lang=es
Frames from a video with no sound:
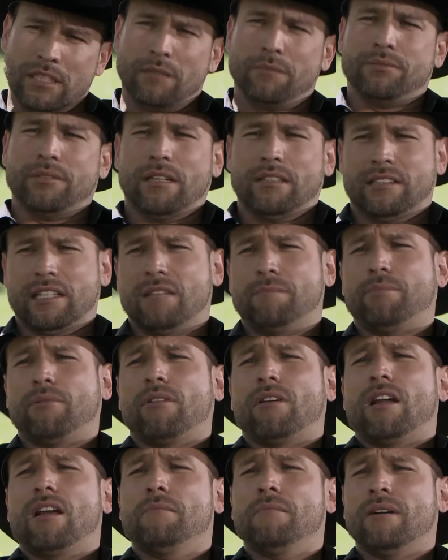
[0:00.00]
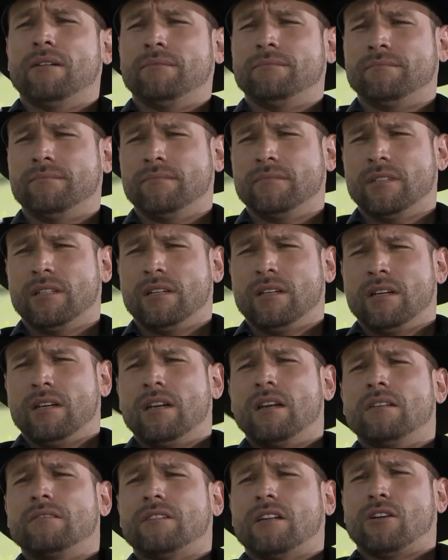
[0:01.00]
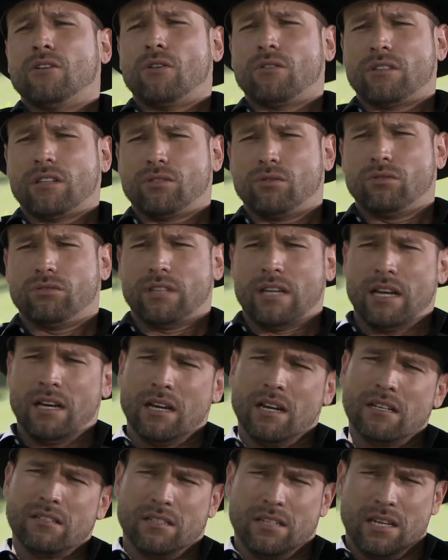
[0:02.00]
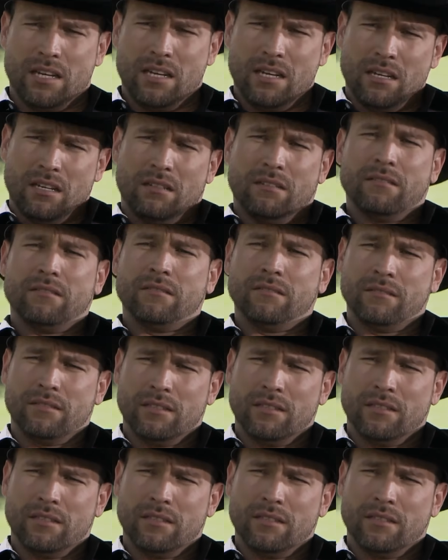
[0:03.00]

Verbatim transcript: Ah, pues ahí está el problema. Chacorta es su sangre, sí.